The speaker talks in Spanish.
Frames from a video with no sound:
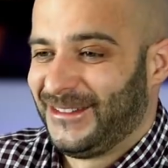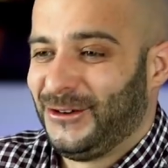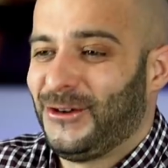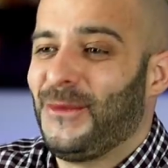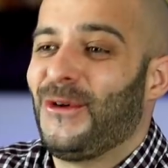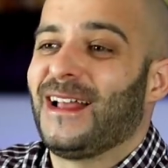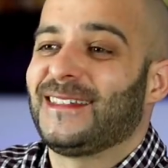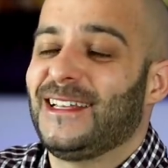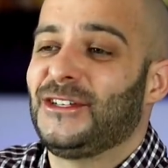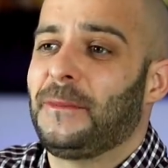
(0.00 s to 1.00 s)
¿tú cómo lo
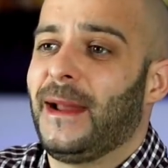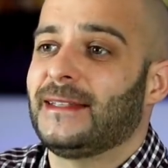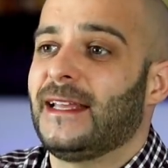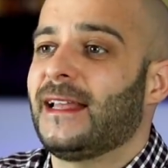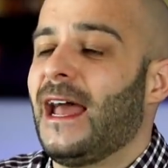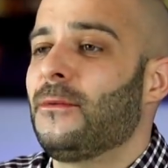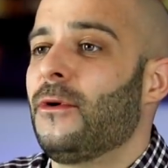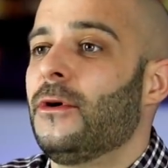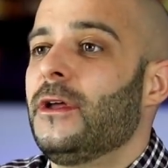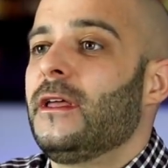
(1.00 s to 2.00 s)
has hecho para ser
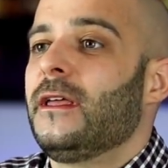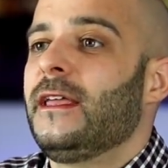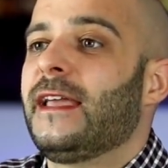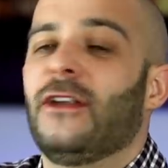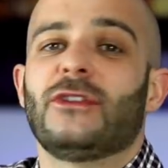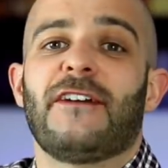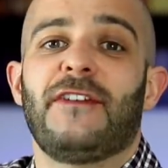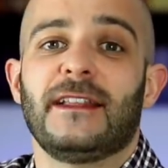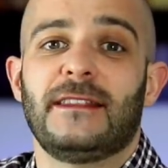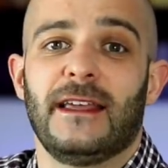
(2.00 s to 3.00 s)
calvo y que no te
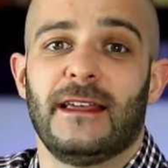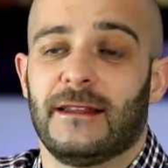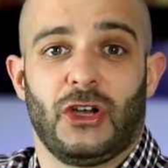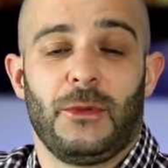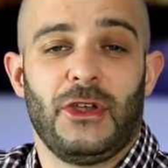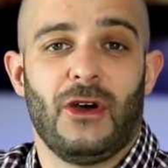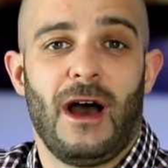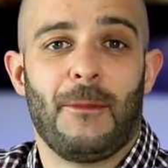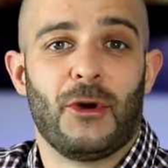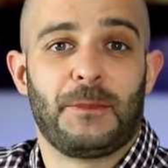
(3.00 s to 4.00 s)
afecte. Pues hijo mío,
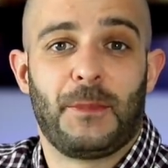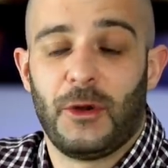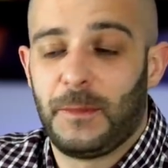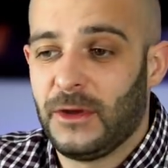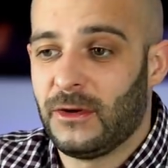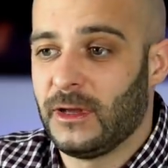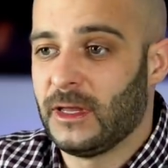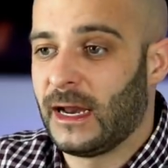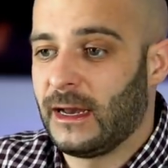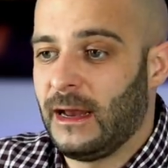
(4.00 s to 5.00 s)
amor propio y
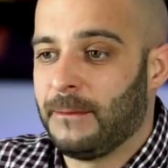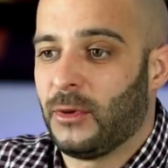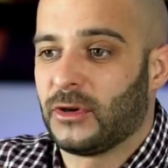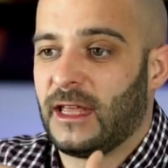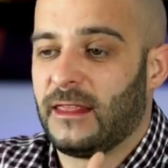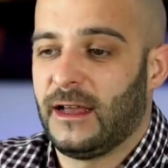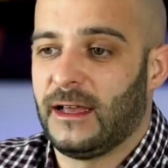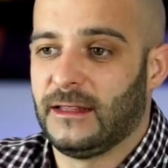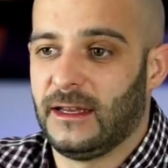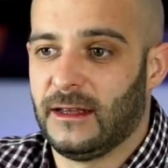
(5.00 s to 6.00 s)
darle la importancia
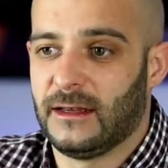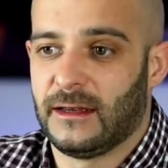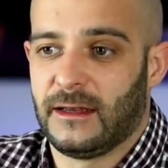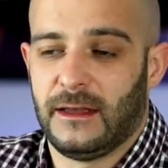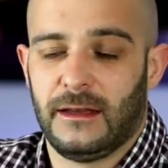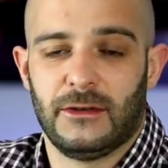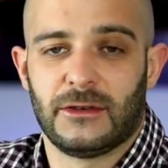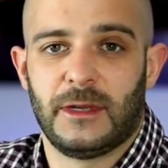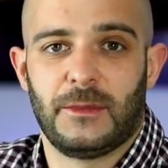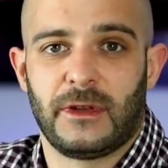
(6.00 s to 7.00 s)
que tiene, que, no
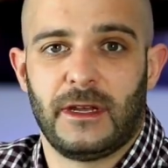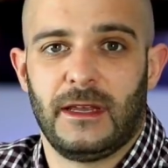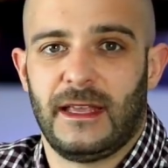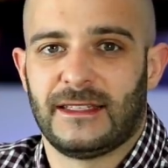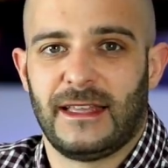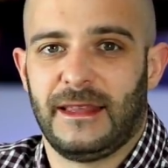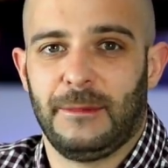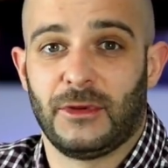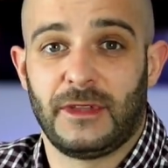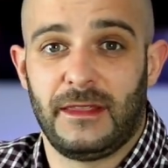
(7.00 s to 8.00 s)
sé por qué le dais tanta
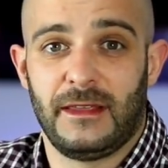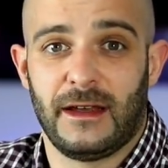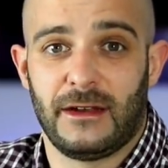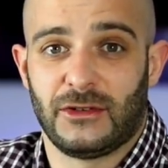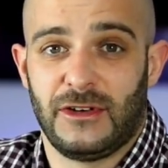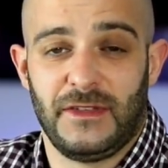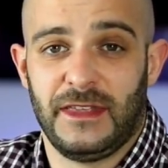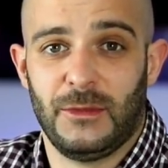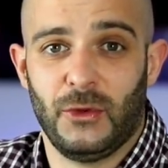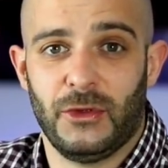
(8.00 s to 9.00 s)
importancia, que no es el
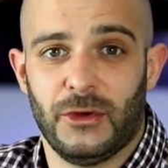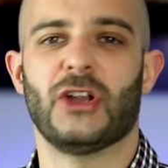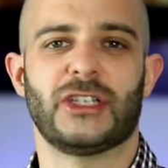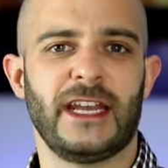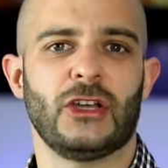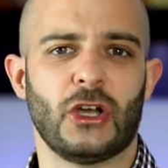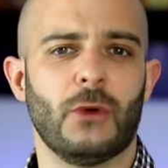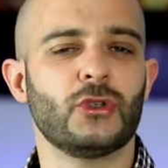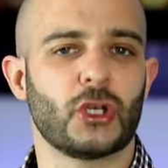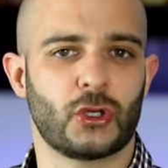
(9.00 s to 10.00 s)
fin del mundo. En serio, tengo
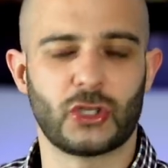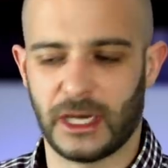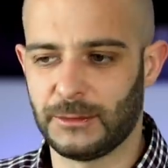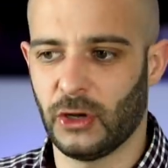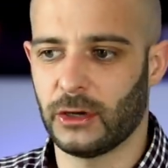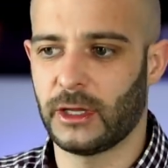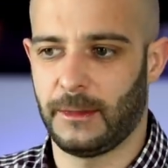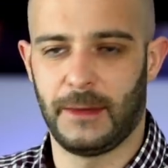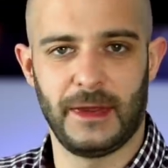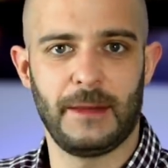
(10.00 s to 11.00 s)
mucho suscriptor que
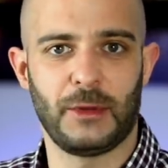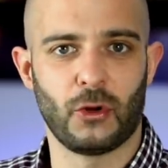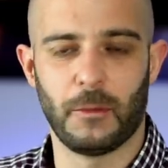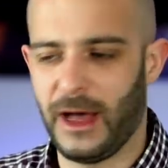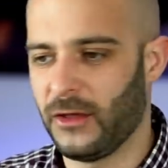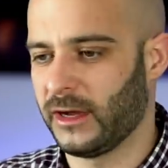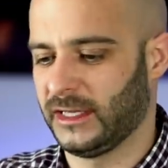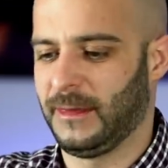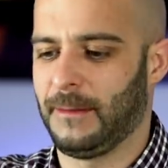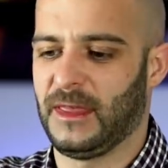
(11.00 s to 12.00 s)
me viene preocupado, que
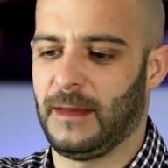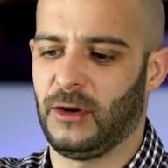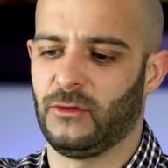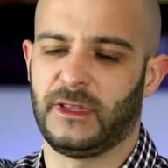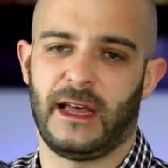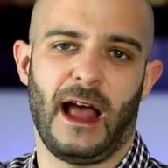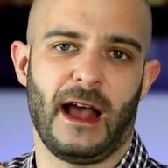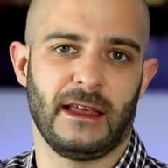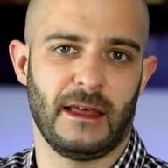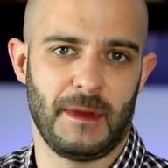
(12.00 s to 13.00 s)
si me empieza a preguntar
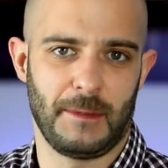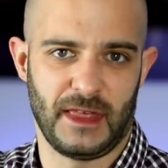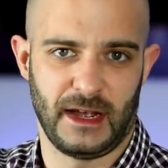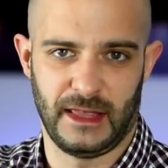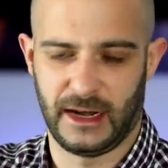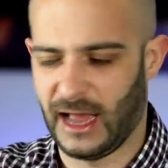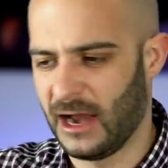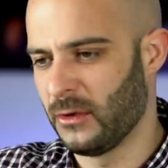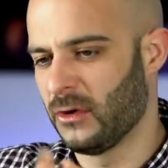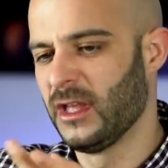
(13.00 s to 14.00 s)
a qué edad me empieza a quedar
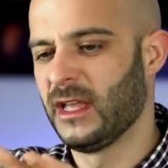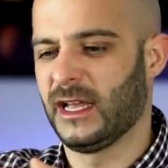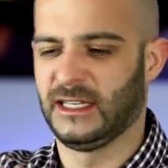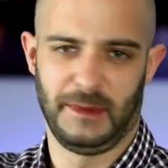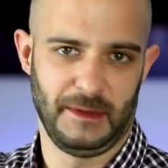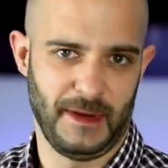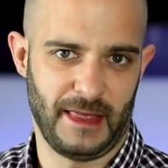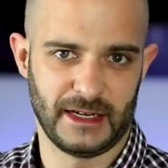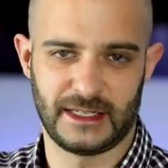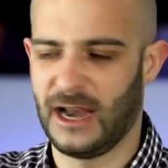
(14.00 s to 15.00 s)
calvo, que si mi
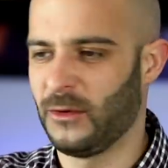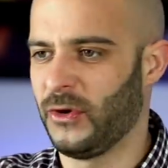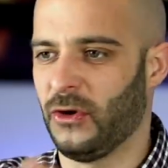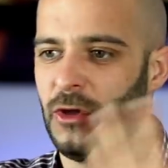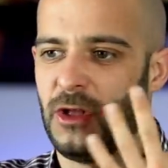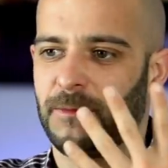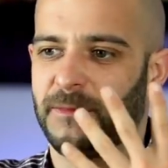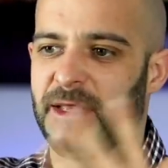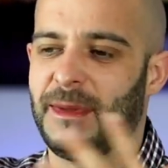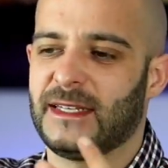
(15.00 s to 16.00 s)
padre es calvo, bueno,
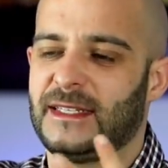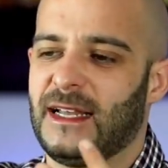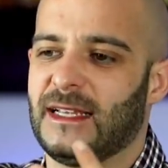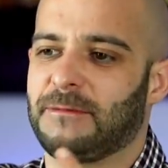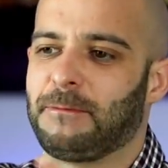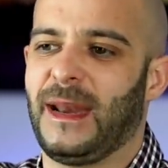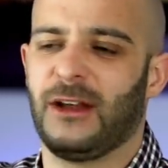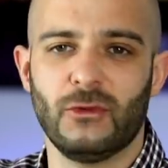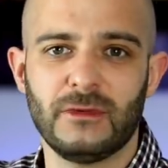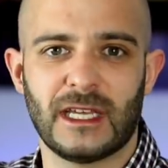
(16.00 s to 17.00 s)
diversas
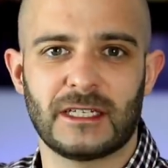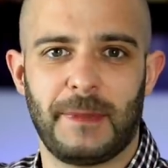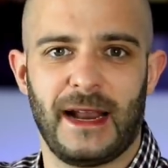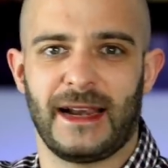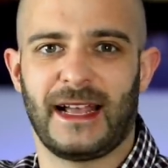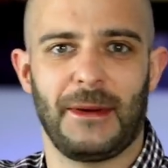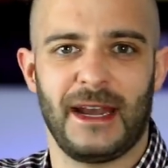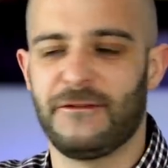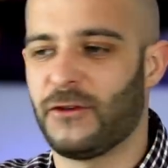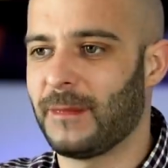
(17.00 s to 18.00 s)
preguntas para
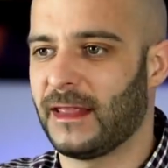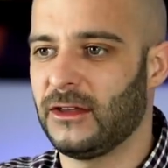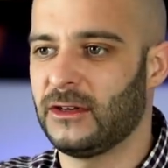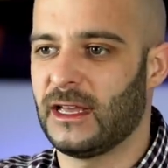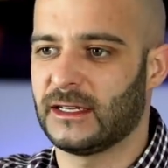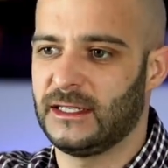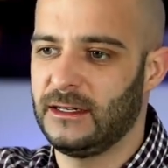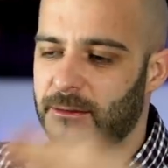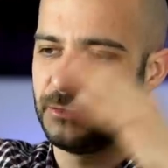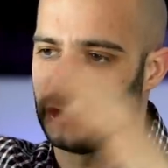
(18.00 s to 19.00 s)
recabar información y
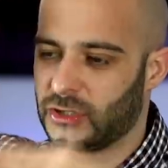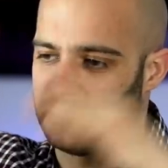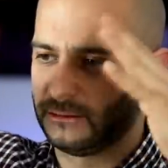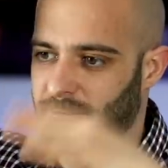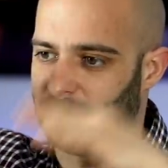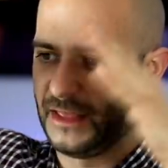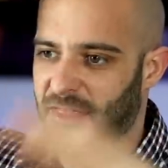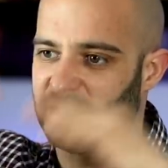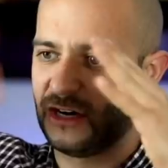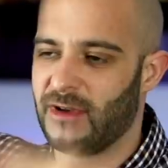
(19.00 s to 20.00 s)
así pues mm,
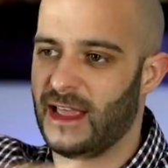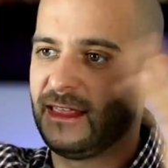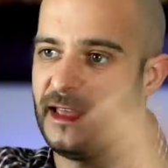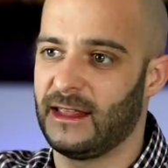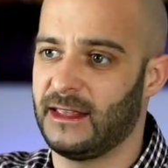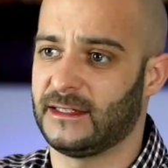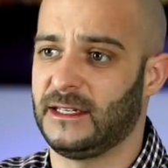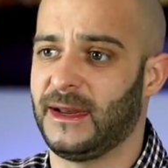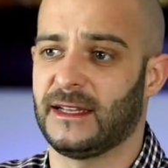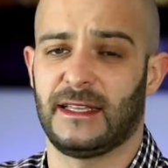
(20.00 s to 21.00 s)
hacerse una idea de
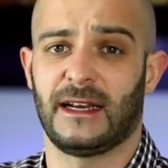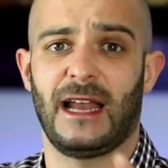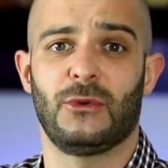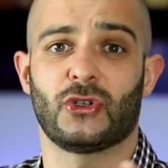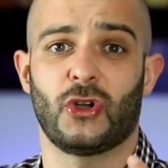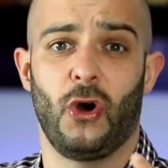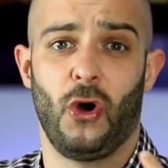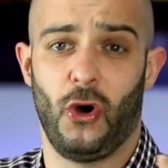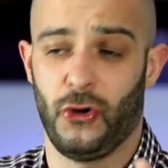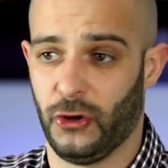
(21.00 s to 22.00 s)
si van a ser calvos
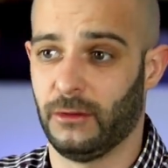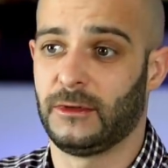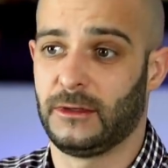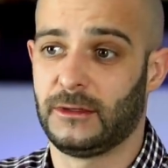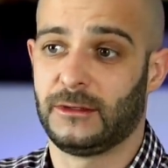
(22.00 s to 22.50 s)
o no.